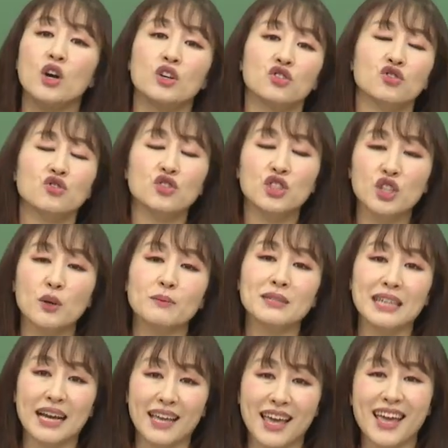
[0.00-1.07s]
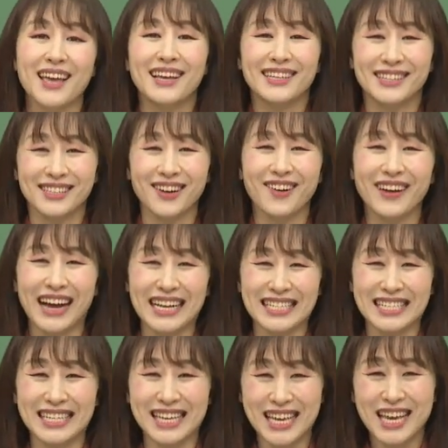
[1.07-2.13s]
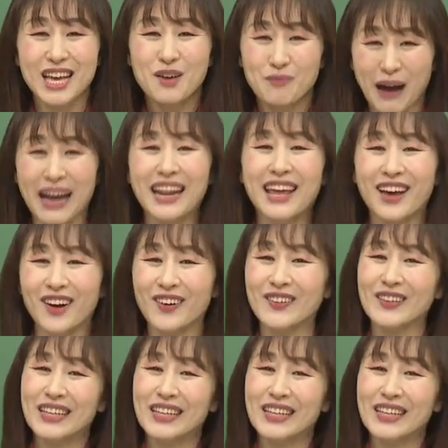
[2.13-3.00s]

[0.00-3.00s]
수능 시험장에 들어가시기 바래요.